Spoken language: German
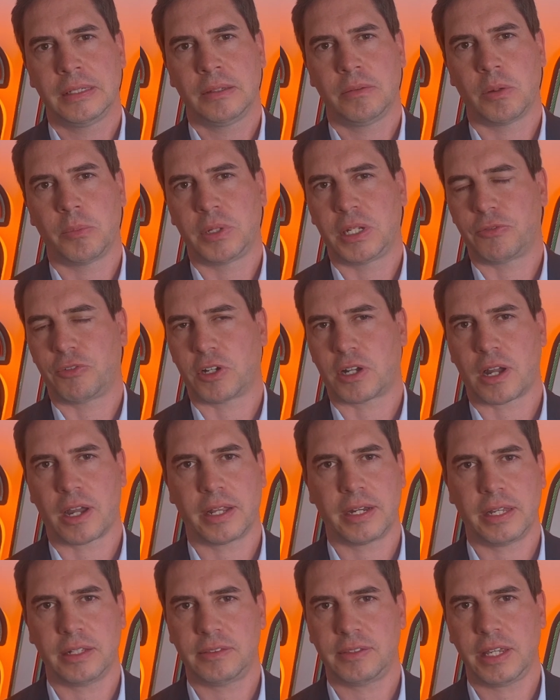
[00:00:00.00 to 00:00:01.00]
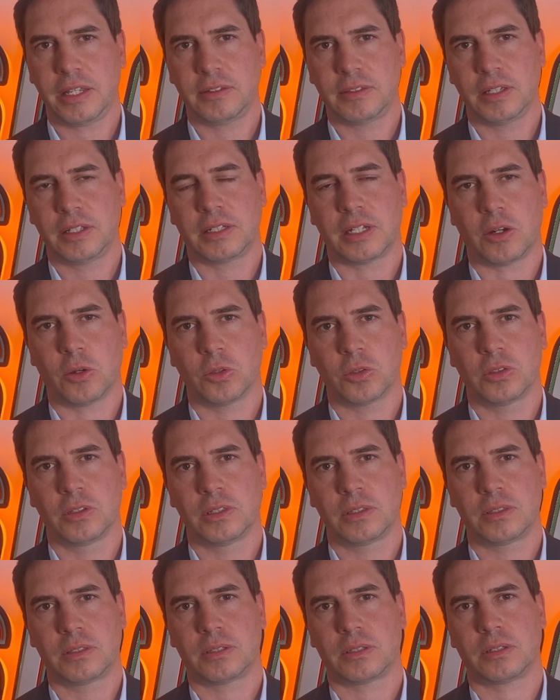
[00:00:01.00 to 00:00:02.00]
Wir haben in der Vergangenheit
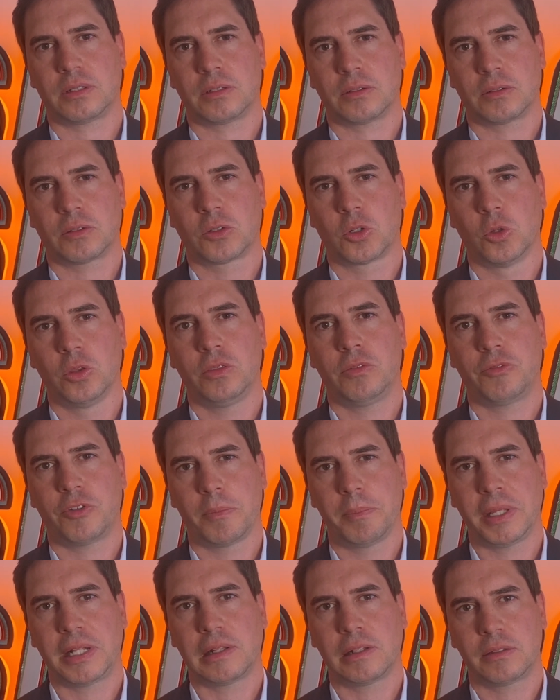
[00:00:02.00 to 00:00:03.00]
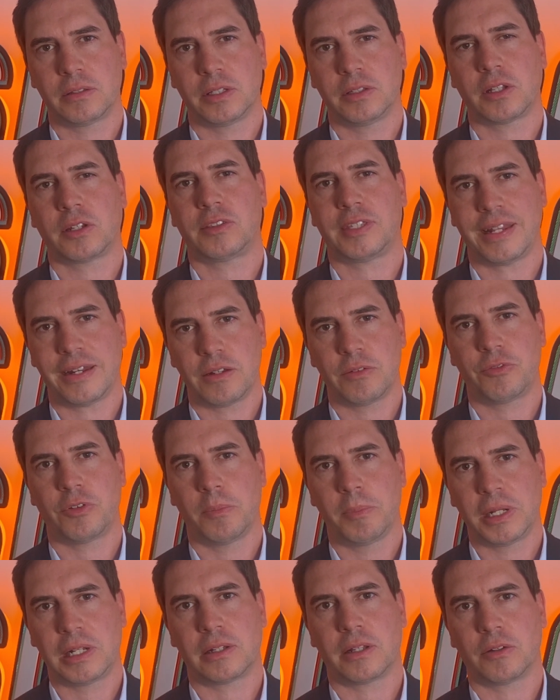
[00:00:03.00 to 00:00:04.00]
60.000 äh, Kunden vermittelt, Interessenten
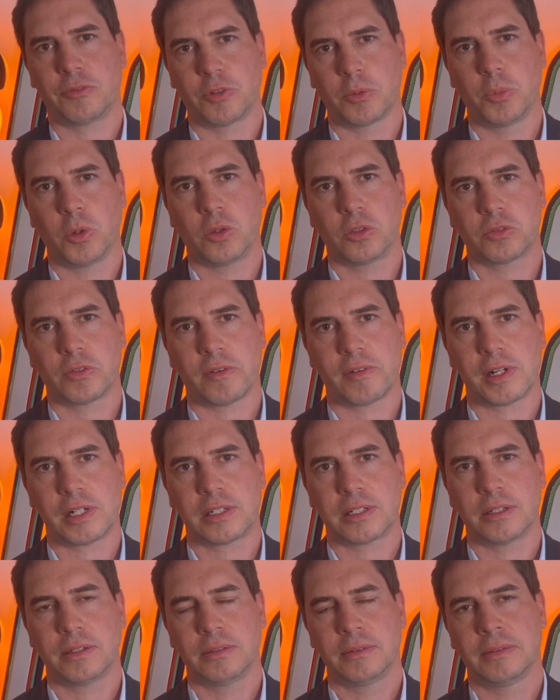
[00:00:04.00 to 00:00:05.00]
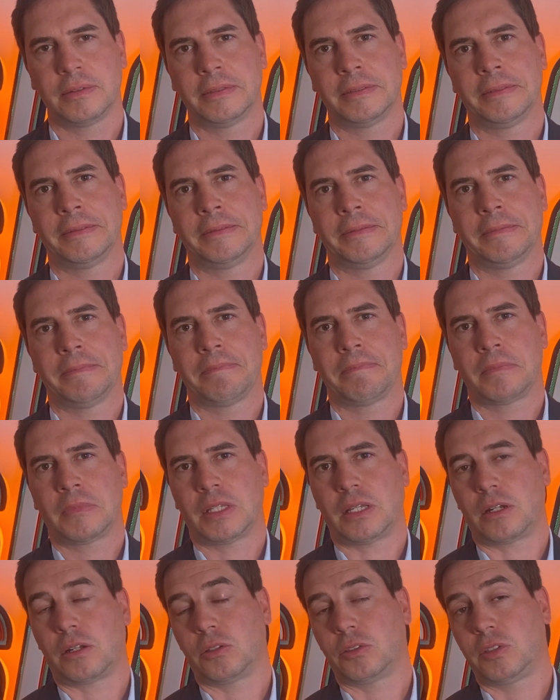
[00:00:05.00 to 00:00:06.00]
vermittelt an Vermögensverwalter.
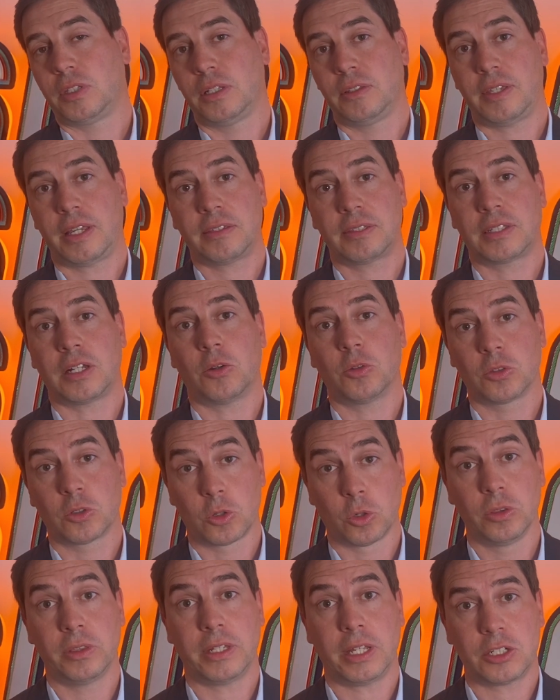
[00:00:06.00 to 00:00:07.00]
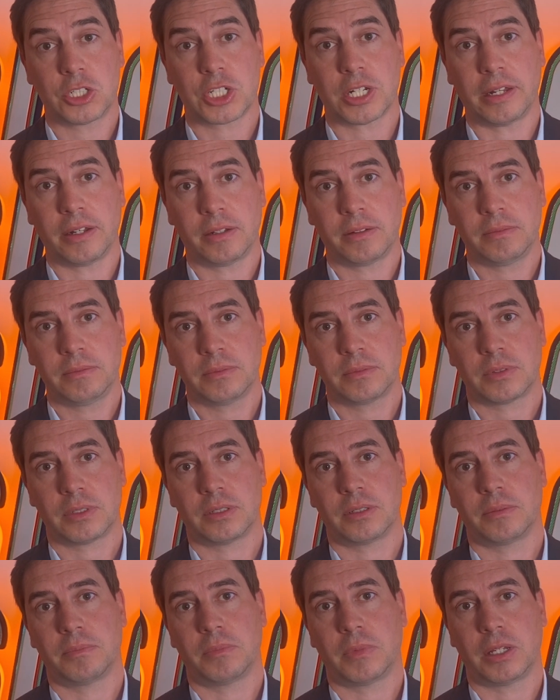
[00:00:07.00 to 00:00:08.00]
Daraus sind 6000 Kunden entstanden,
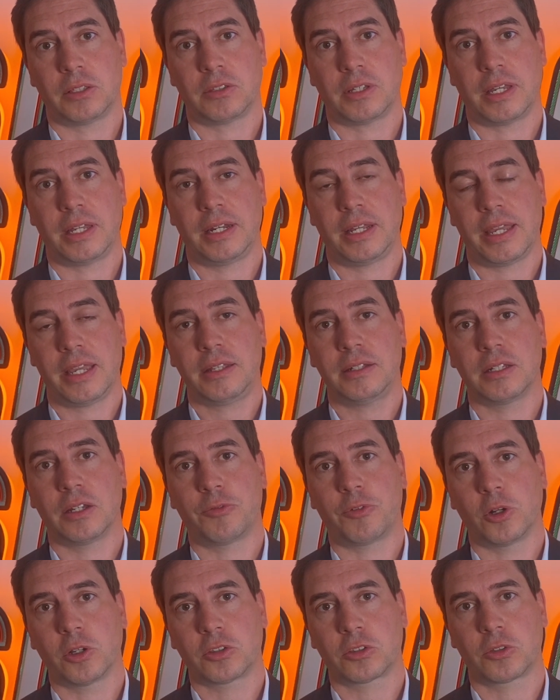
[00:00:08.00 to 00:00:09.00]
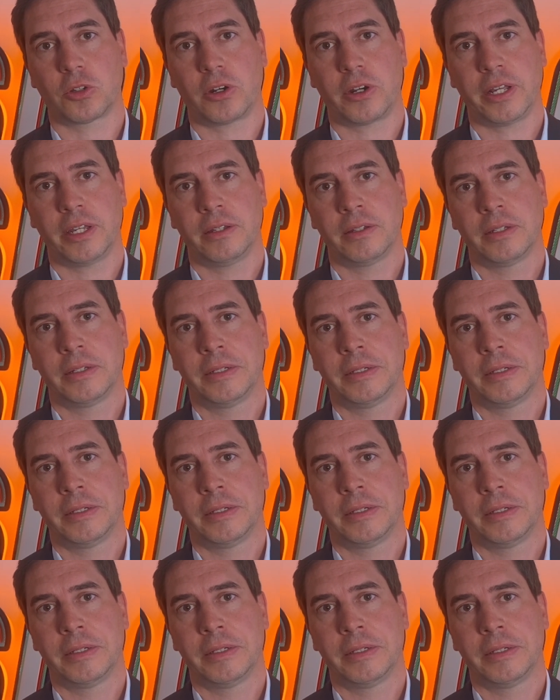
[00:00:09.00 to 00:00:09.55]
ähm, also eine echte Erfolgsstory.